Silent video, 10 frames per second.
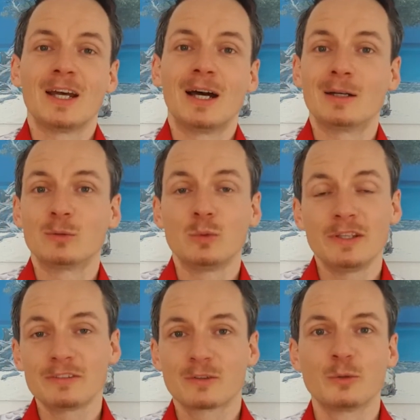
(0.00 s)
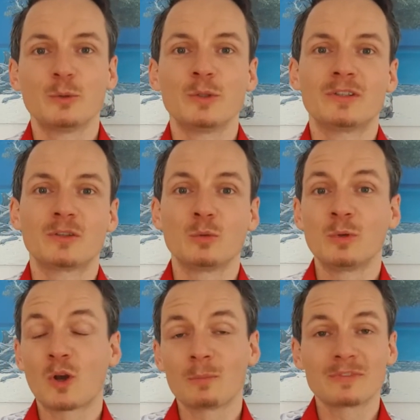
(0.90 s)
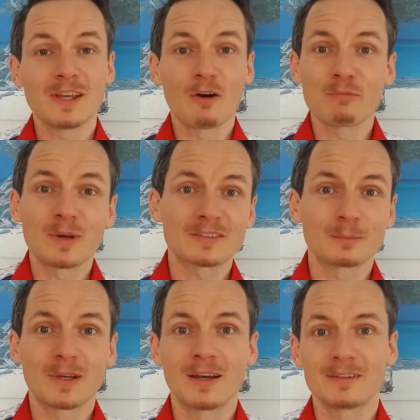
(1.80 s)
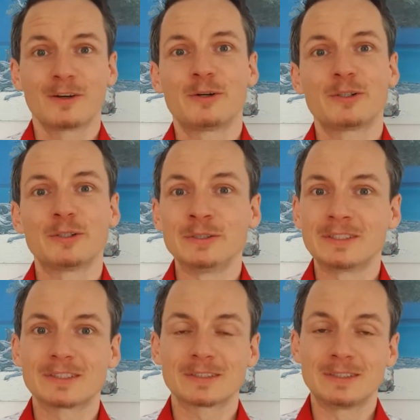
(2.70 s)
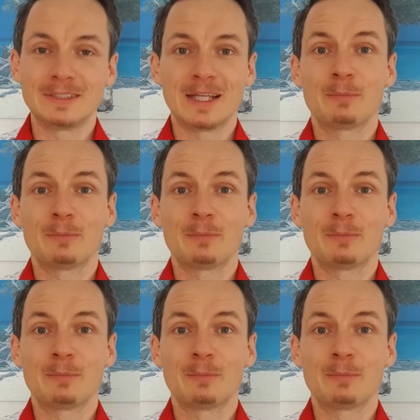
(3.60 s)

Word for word: äh, du isst gut, du bekommst die Aufmerksamkeit auch und ja,